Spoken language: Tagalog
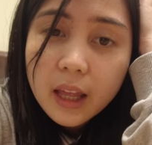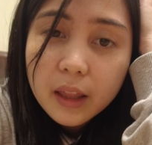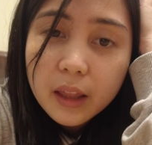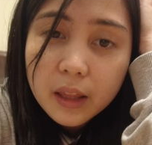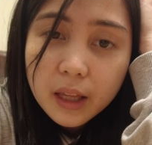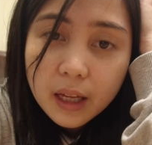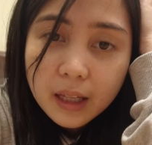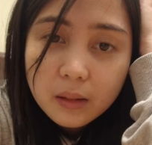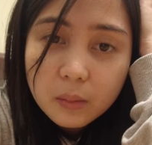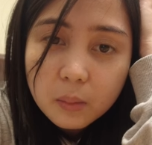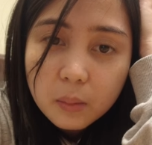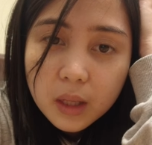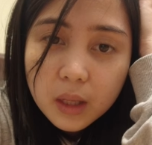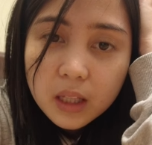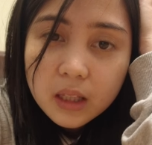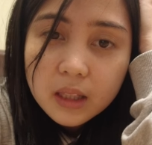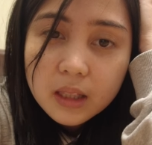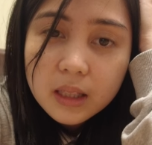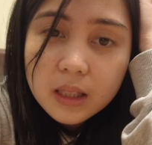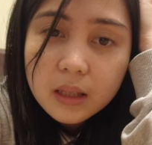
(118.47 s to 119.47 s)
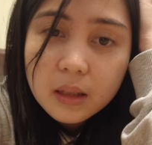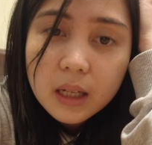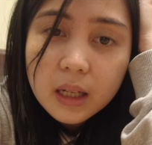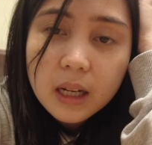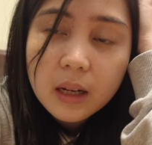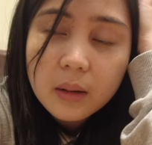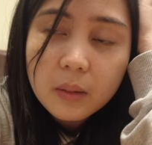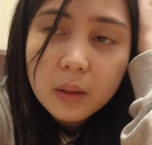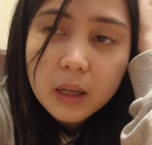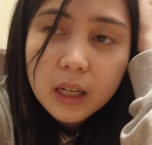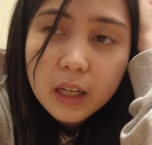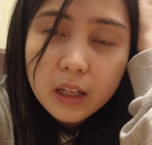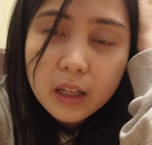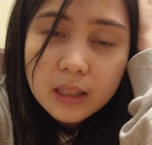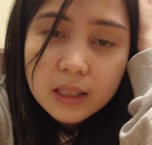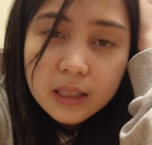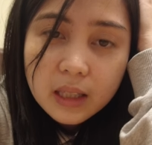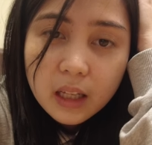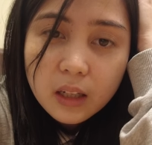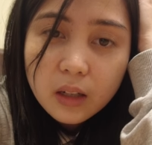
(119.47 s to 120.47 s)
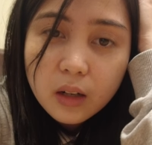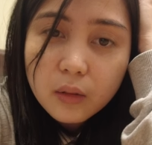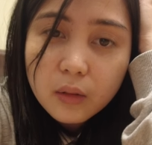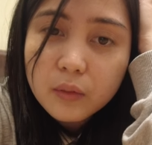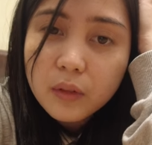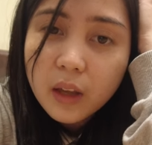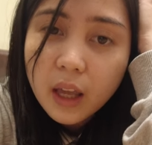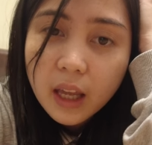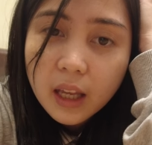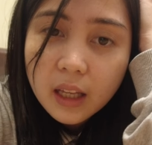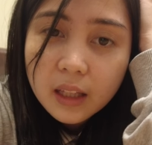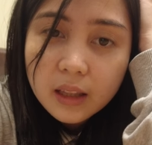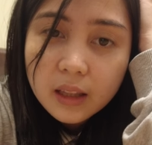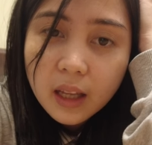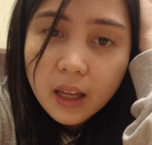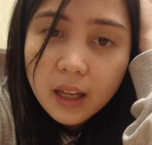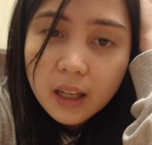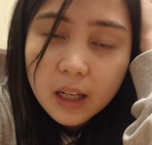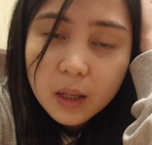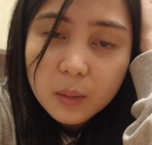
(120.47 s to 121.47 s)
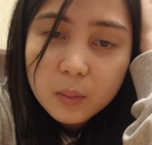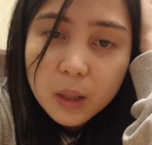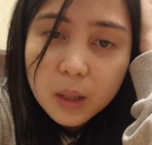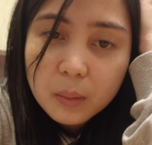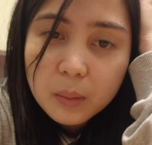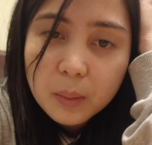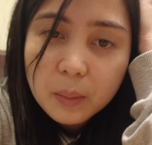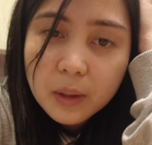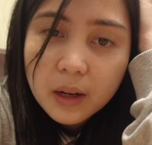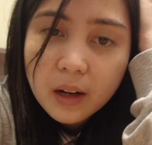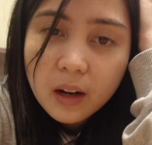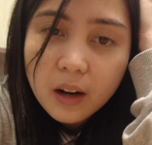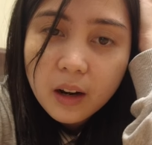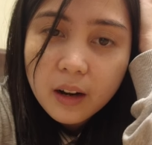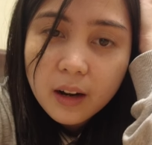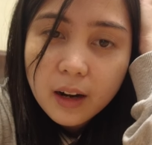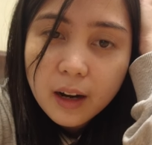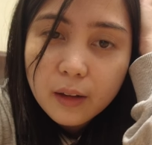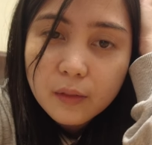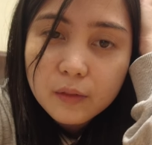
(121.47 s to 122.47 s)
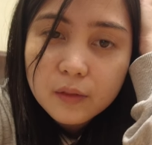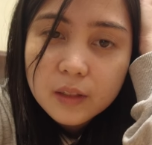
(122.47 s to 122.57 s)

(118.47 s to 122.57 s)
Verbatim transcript: And that means, instead of 8 a.m. kami mag-arrive